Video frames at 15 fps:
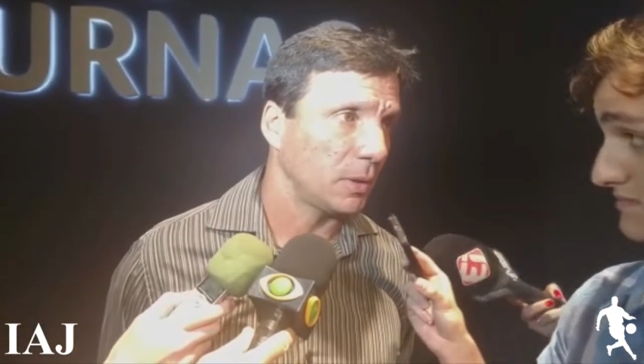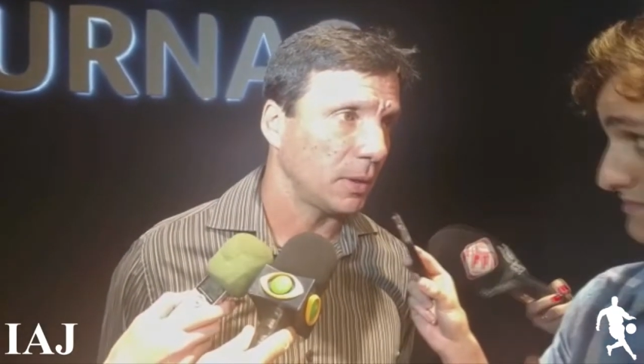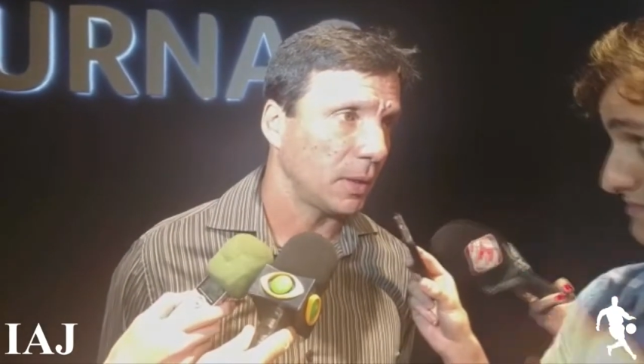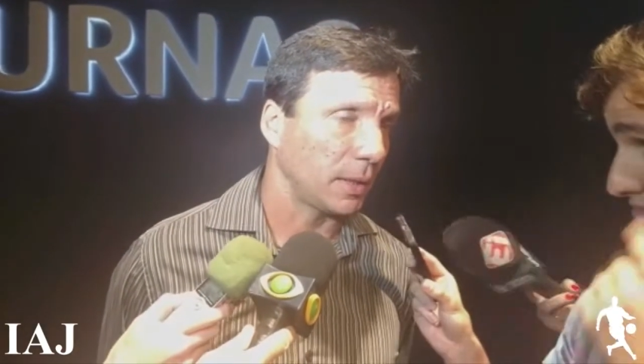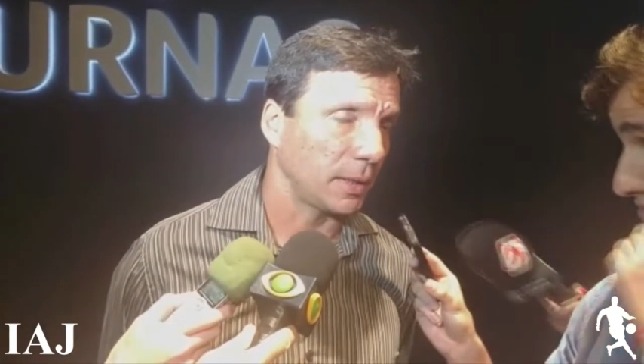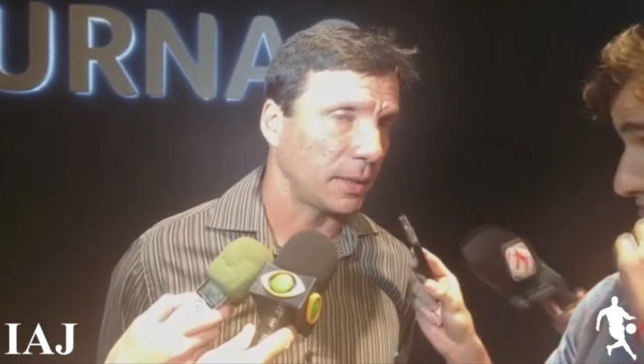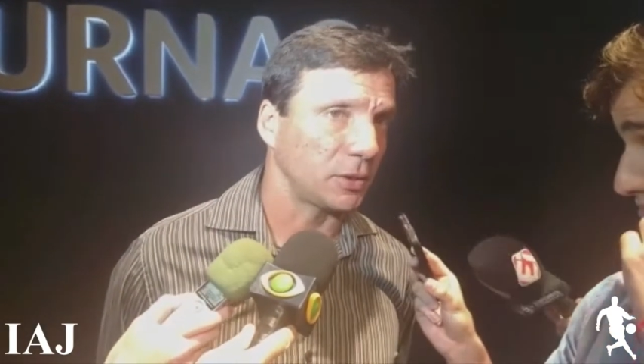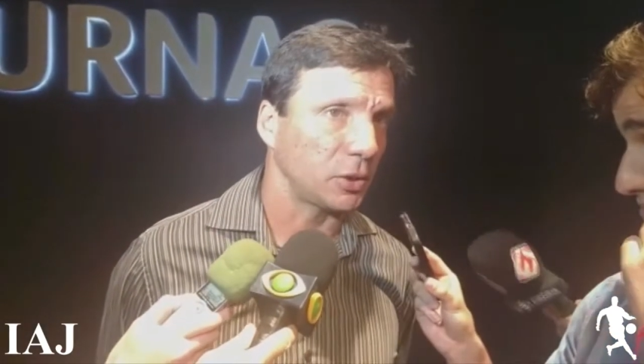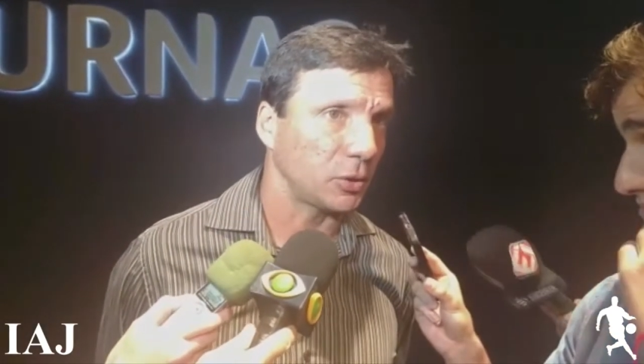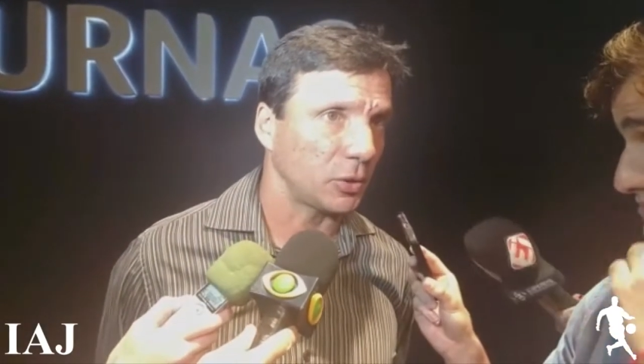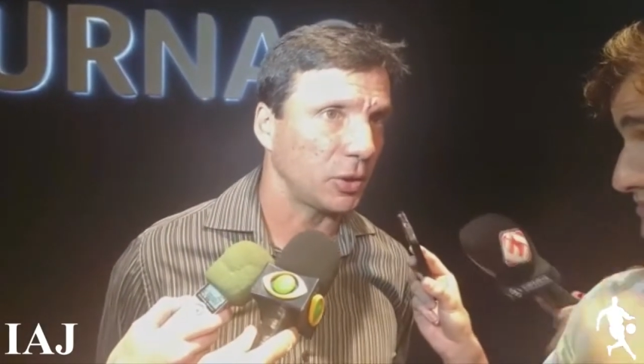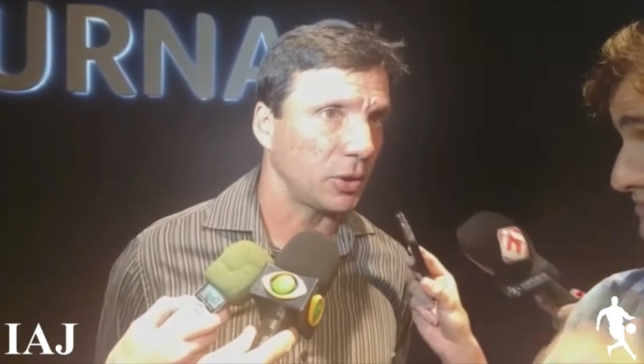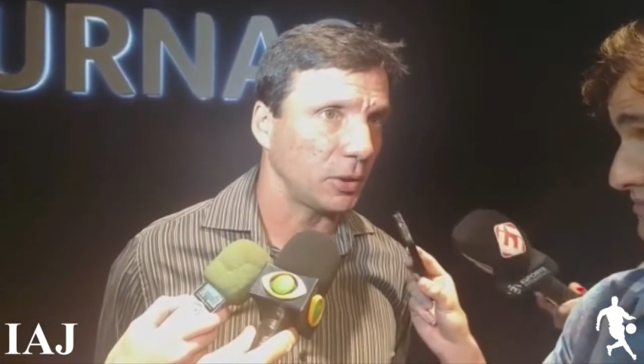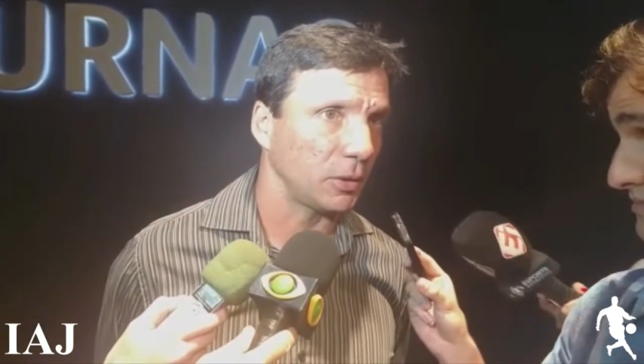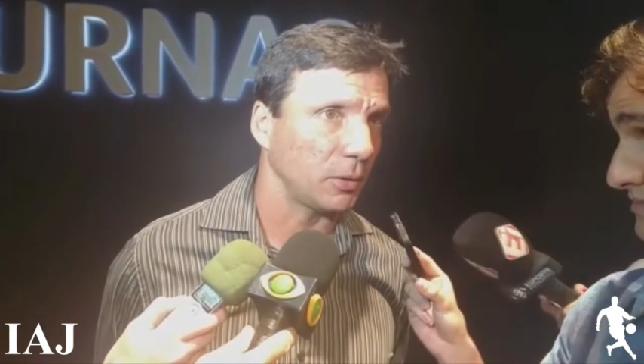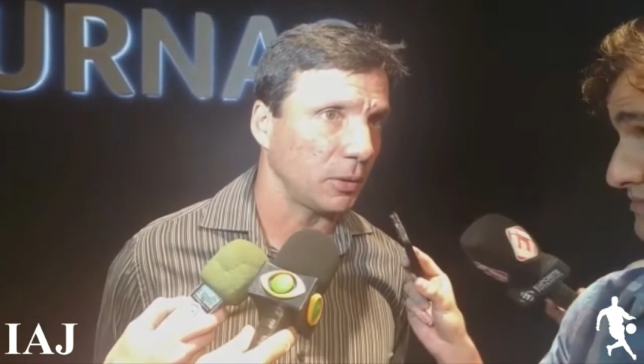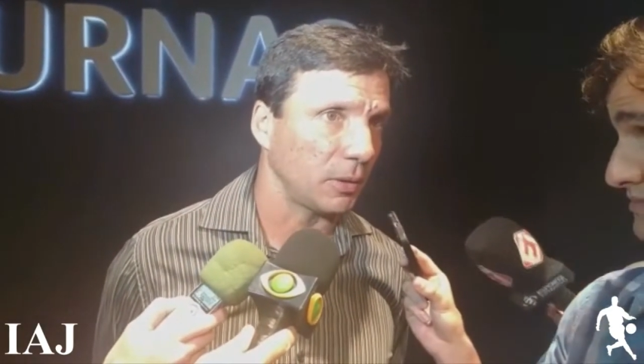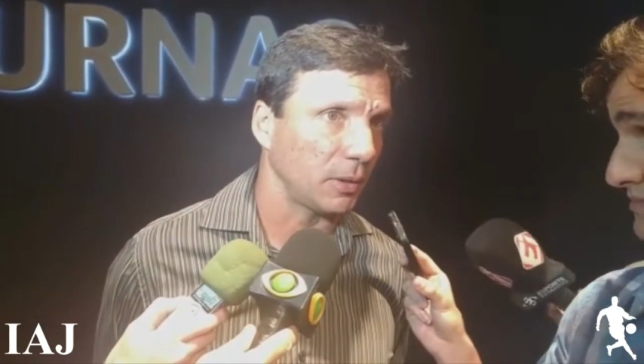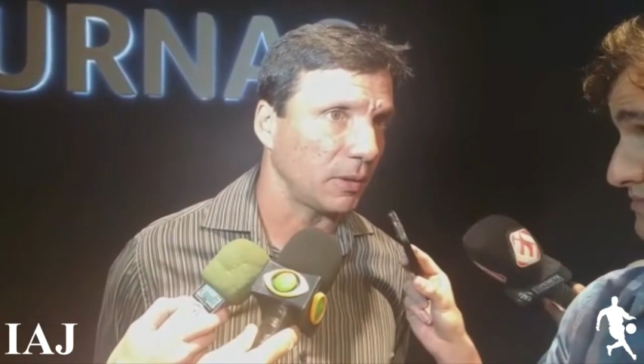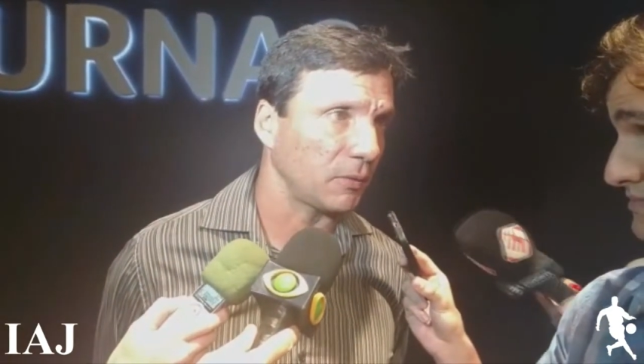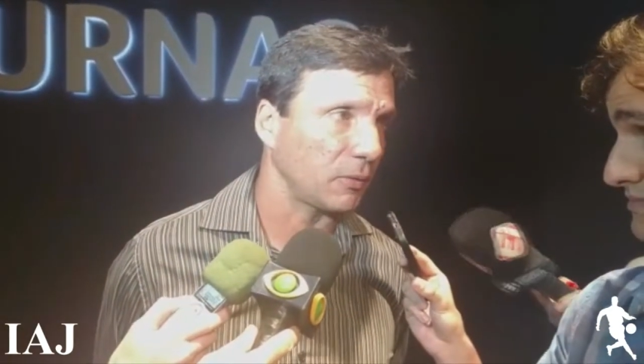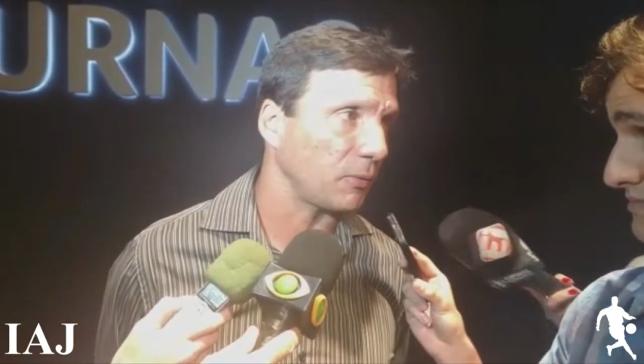acredito que
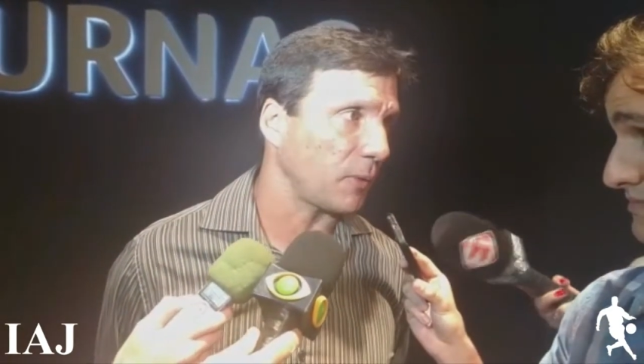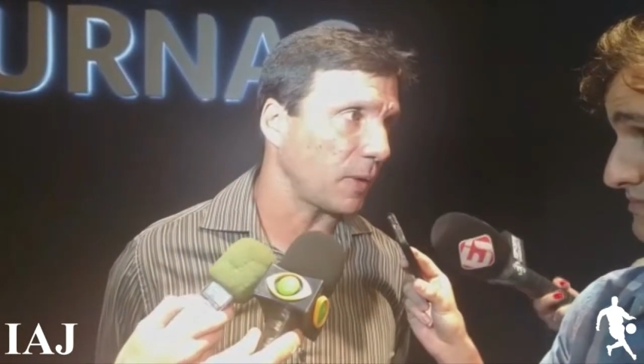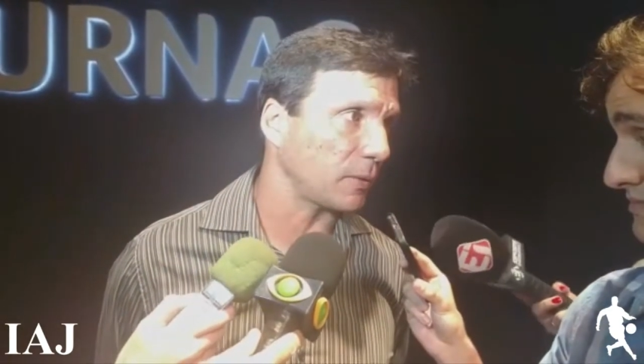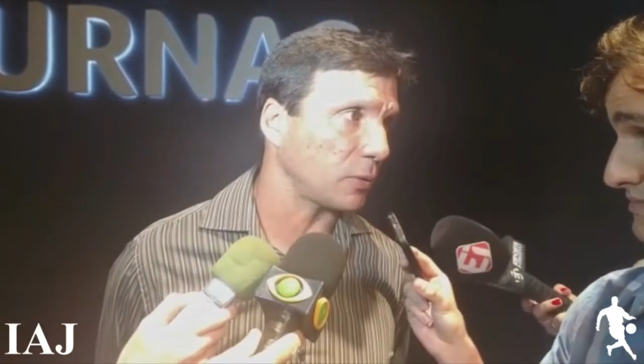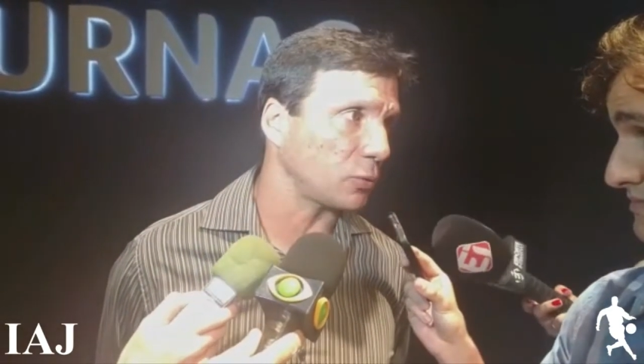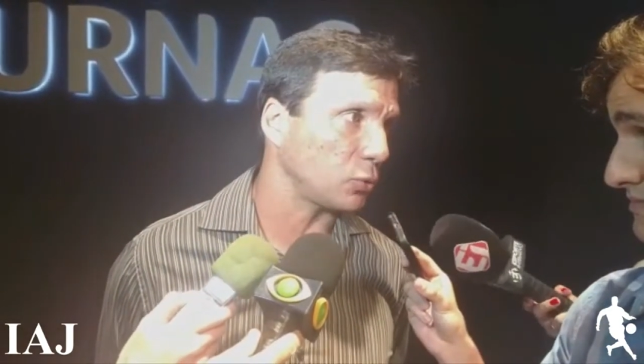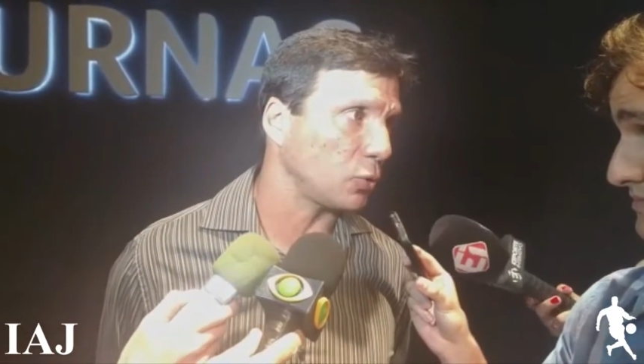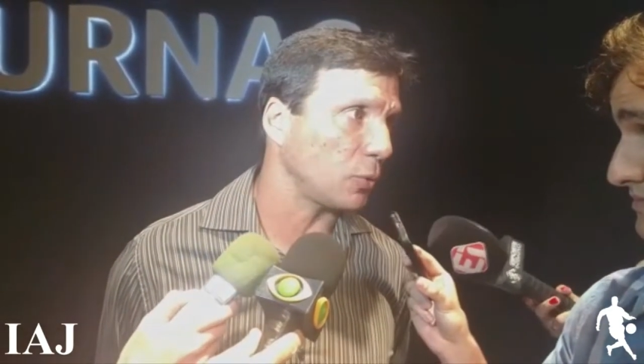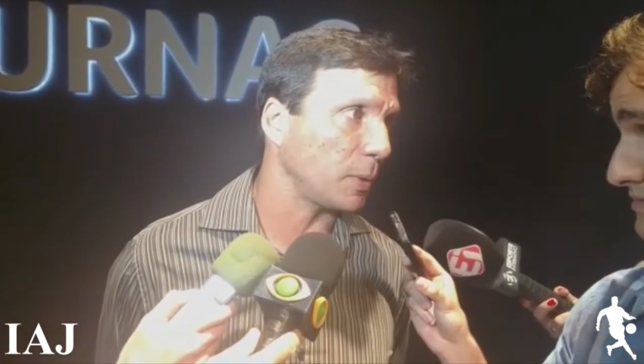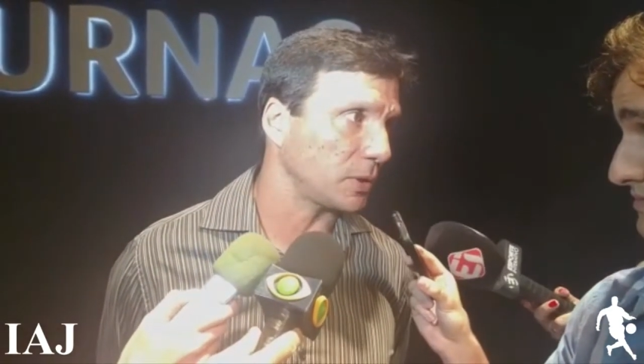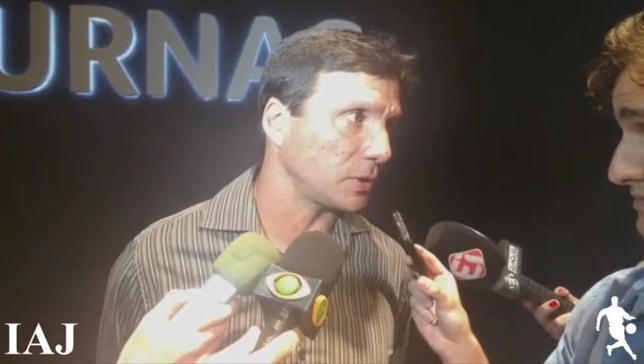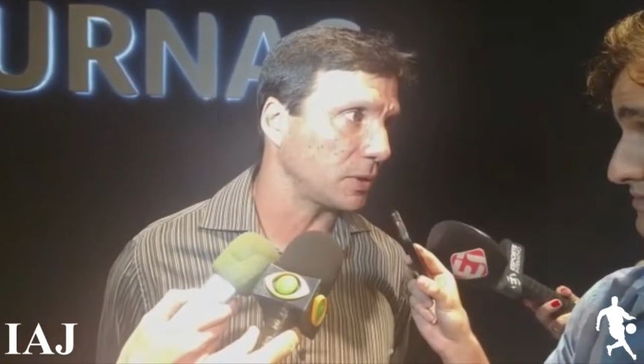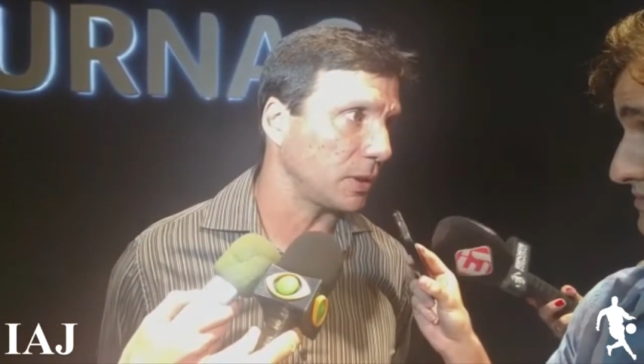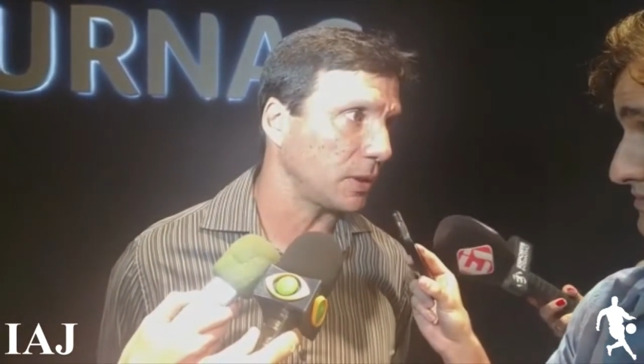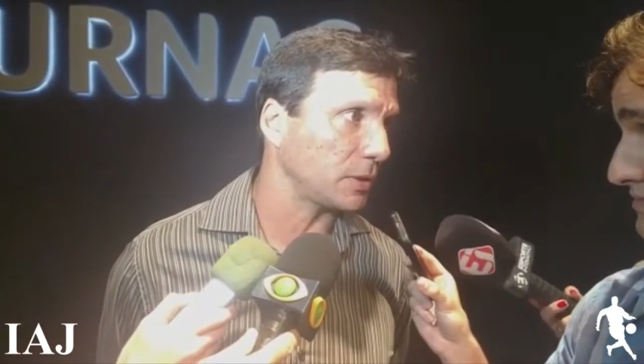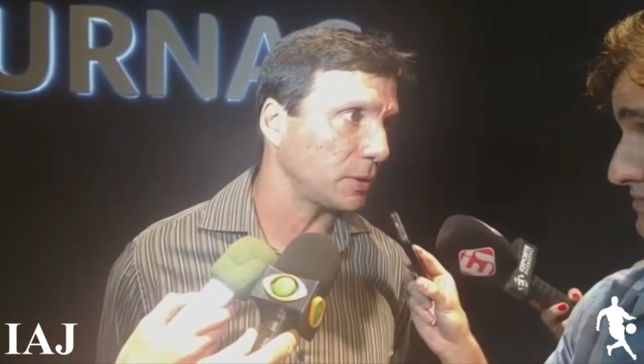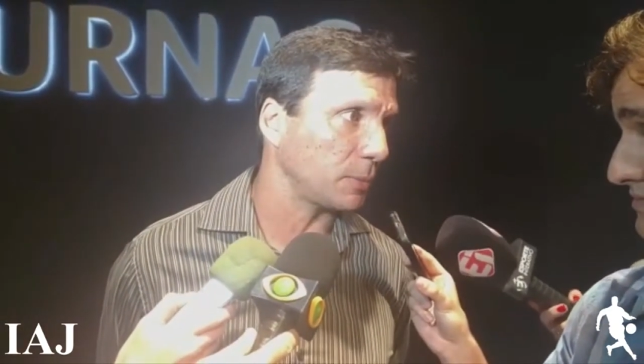esse fato ajudou bastante